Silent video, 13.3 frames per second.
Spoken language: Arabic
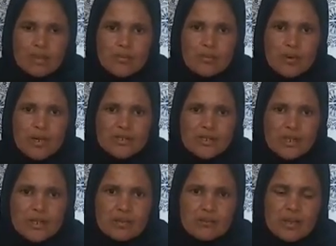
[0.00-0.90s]

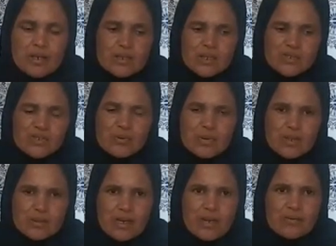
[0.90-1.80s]
وثاني ما كيجيب لنا
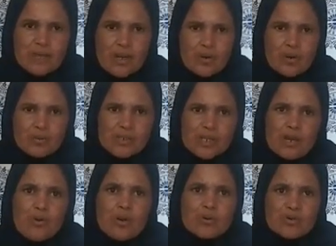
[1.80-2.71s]
طريف ديال الخبز
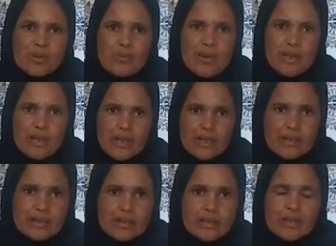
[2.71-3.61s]
حتى هو مشى معاه
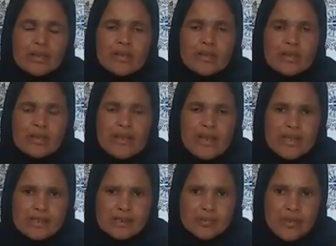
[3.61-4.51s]

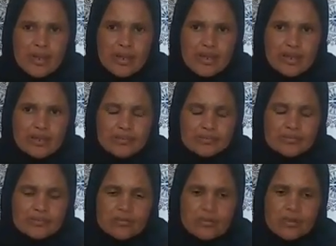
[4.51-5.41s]
ناعس معاه
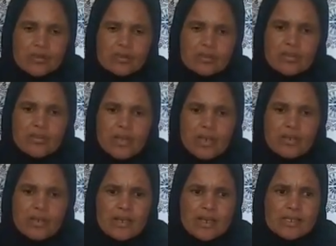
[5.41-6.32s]
دابا
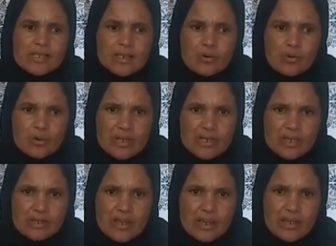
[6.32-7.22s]
انا جالسه انا والوليده
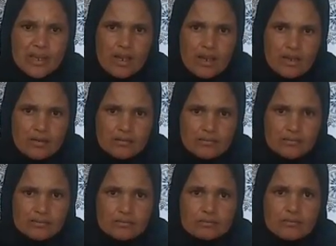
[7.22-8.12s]
الضايعه
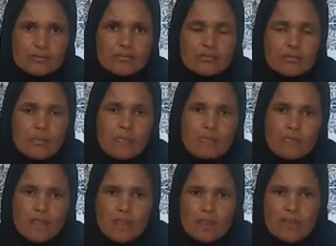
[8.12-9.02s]

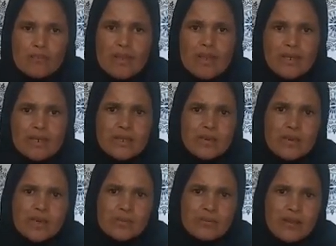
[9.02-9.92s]
ما عليا
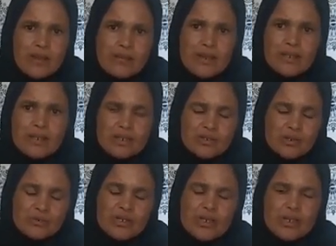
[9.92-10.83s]
بخدمه ما عليا
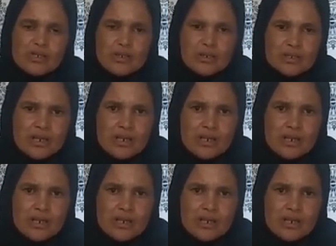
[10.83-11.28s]
حتى شي حاجه كنت